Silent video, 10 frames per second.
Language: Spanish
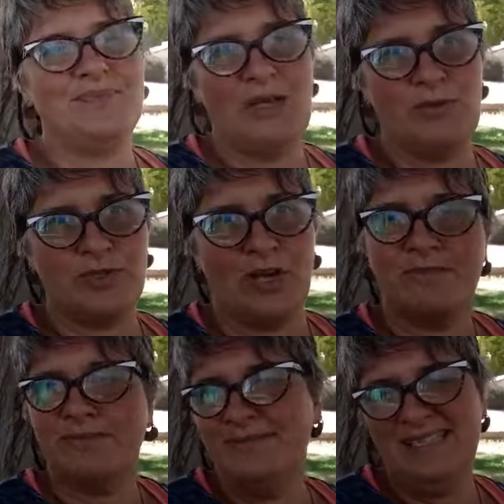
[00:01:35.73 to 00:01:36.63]
¿Te gustó?
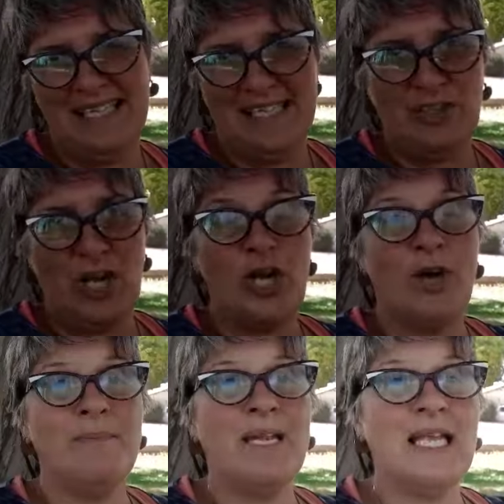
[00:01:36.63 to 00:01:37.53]
Lindo el
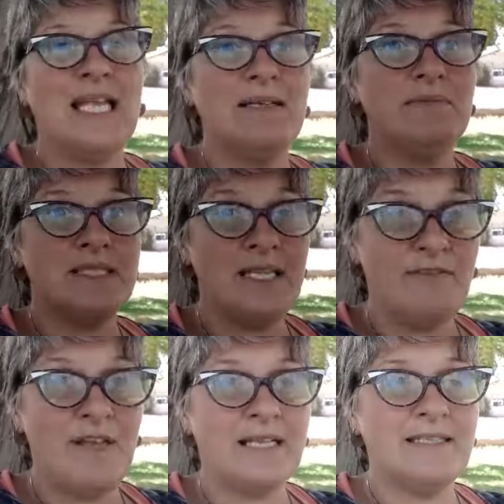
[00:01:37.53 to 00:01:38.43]
nombre.
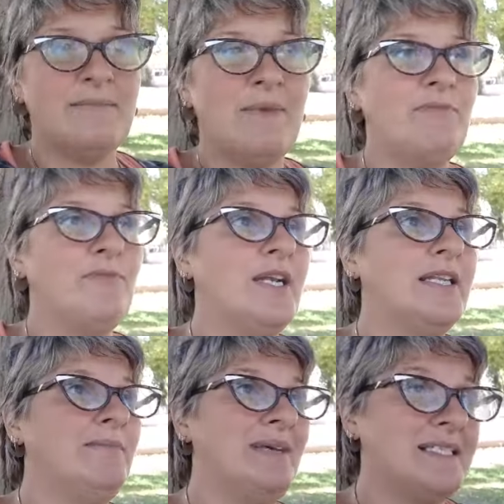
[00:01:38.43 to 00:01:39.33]
¿Significa que está más,
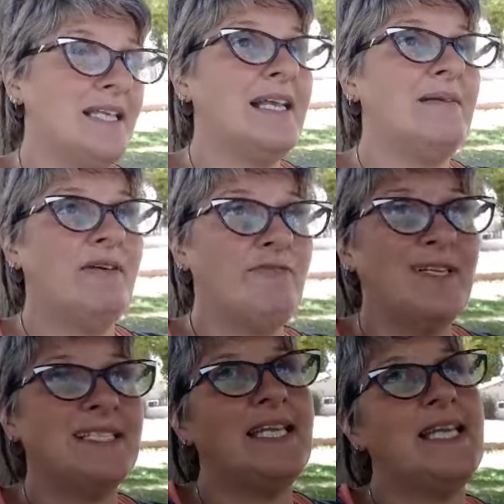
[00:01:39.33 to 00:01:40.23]
más cerca, más
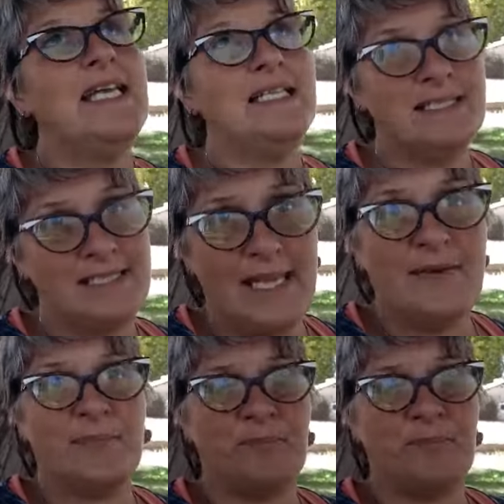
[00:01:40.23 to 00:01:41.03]
fuerte? Sí.